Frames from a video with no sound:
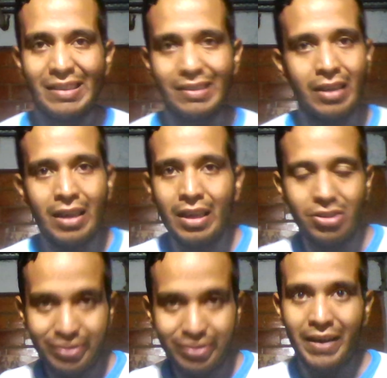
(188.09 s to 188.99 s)

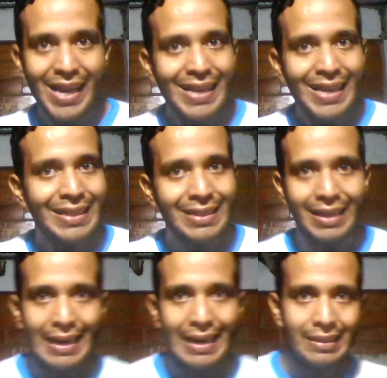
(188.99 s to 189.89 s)
se veía
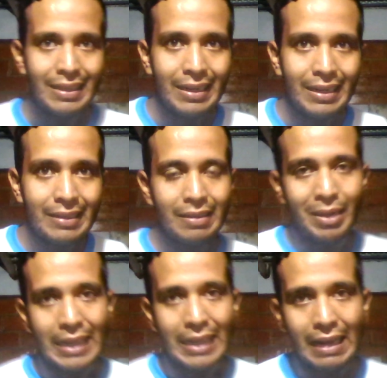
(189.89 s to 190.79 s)
literal, literal que se
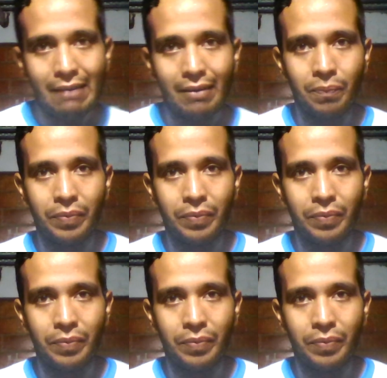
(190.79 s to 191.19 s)
mataban,